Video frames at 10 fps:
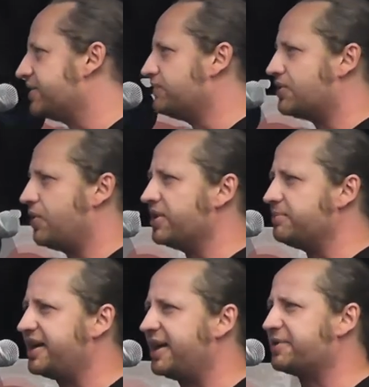irgendwo Kohle
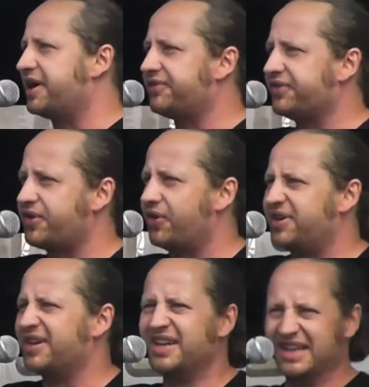mal abgreifen
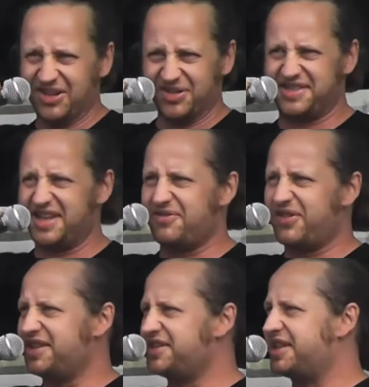können und sehr
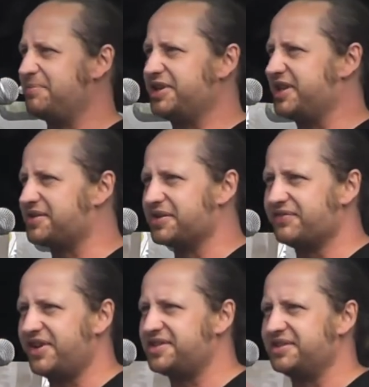wenig damit jetzt
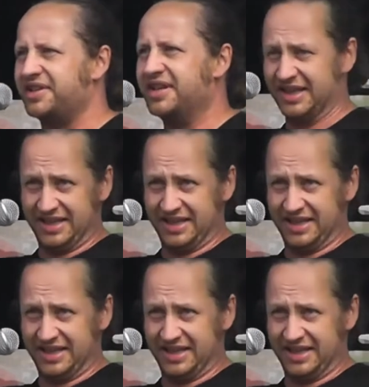irgendwelchen